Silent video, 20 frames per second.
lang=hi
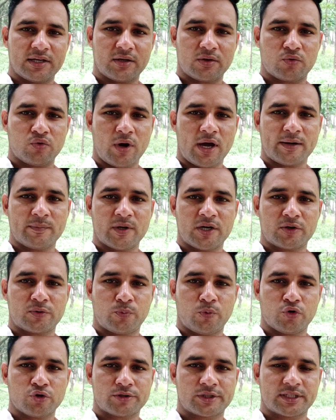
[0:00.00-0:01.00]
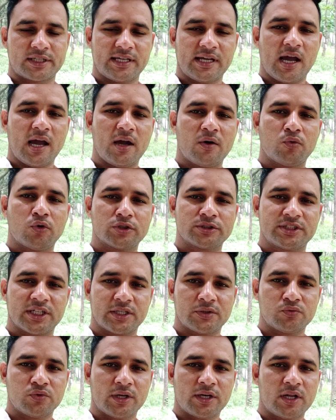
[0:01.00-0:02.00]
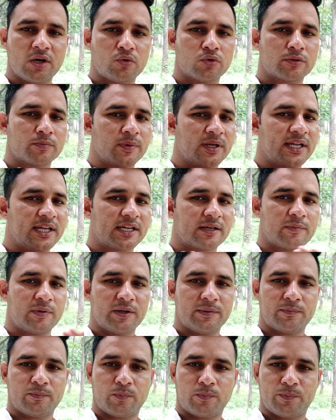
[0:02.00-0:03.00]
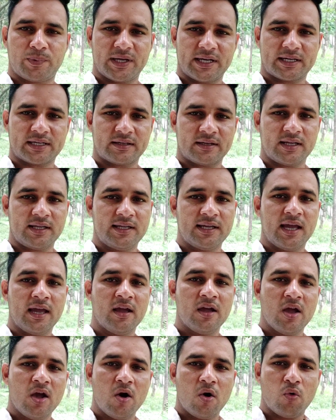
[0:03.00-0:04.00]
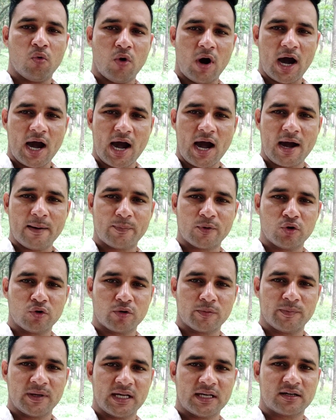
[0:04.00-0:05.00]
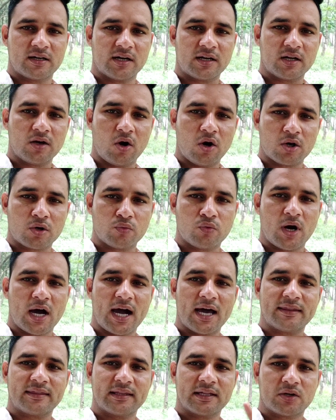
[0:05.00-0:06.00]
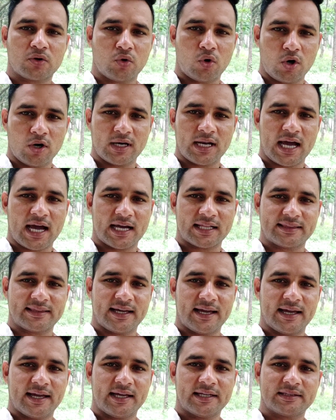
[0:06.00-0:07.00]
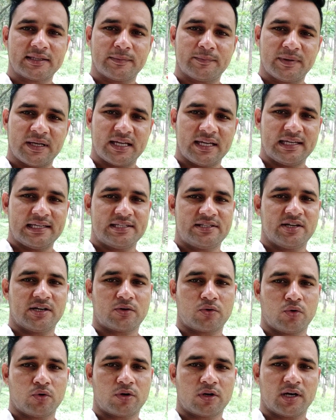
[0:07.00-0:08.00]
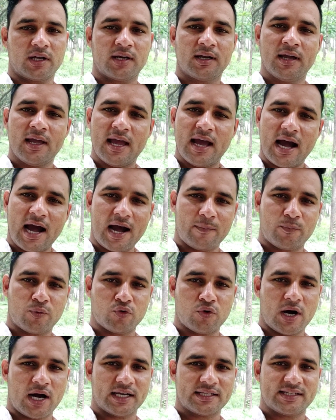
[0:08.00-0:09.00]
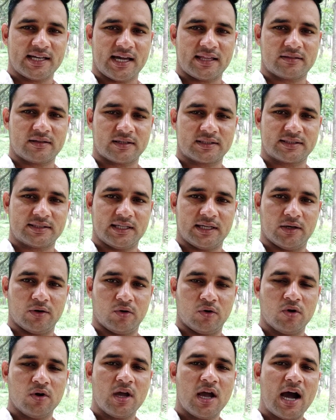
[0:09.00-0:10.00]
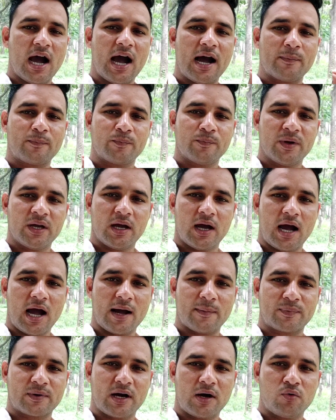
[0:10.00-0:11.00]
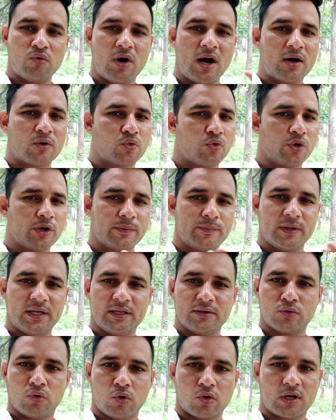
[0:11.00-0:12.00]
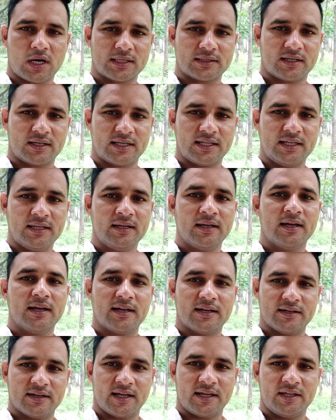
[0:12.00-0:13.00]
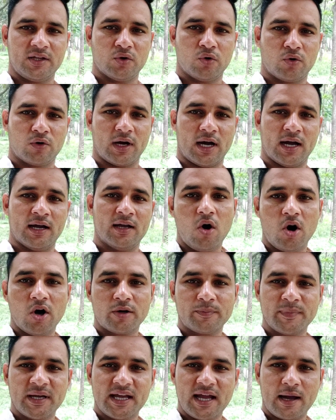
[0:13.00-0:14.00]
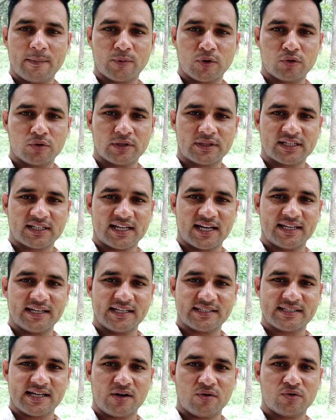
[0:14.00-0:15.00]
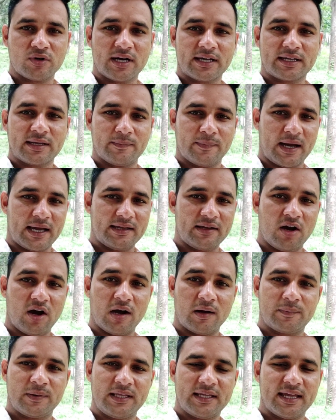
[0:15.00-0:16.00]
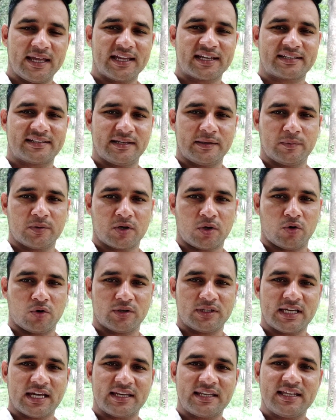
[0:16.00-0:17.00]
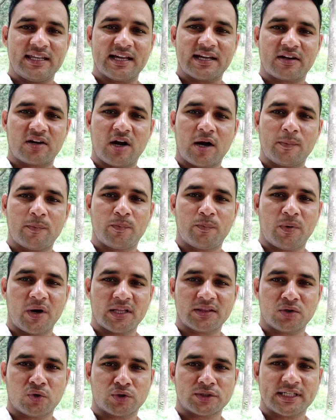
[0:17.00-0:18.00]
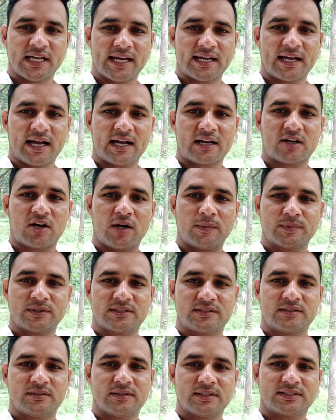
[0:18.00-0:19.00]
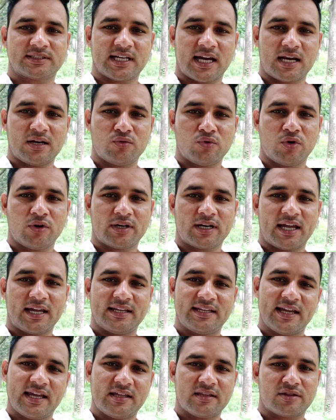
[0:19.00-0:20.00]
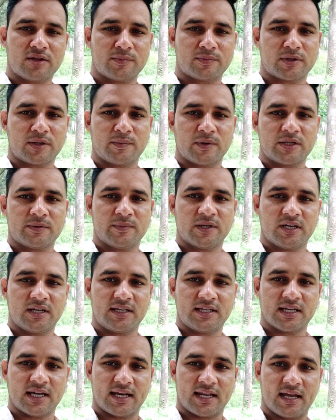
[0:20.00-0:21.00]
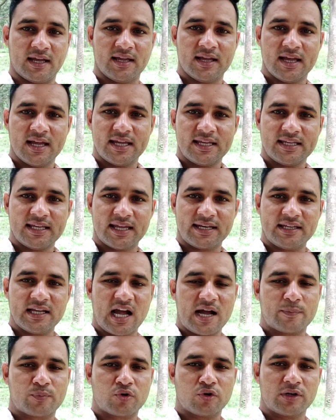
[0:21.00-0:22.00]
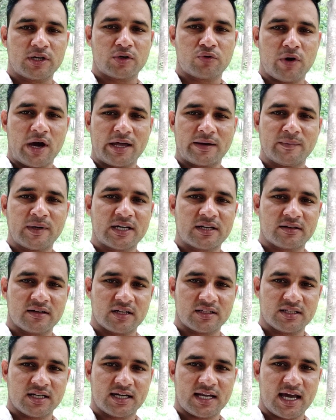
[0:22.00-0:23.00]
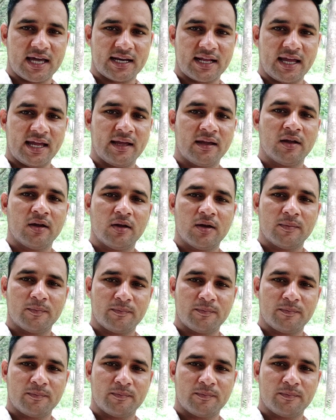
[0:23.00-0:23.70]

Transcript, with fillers: रिक्वायरमेंट पोस्ट किया है वो जेनुअन है उसमें एक भी फेक नहीं है वहाँ आप लोग मेल करें और वहाँ से कॉल आता है तो बेहिजक होकर आप वहाँ जा सकते हो आप में आपका वहाँ कोई भी धोखाधड़ी नहीं होगा और मैं आप लोगों से कहना चाहूँगा कि भाई अभी एक्टिव रहो यानी ये कब बंद हो जाएगा कब चालू हो रहा है यही सब समझ में नहीं आ रहा यानी आपको रिक्वायरमेंट नज़र आ रहा है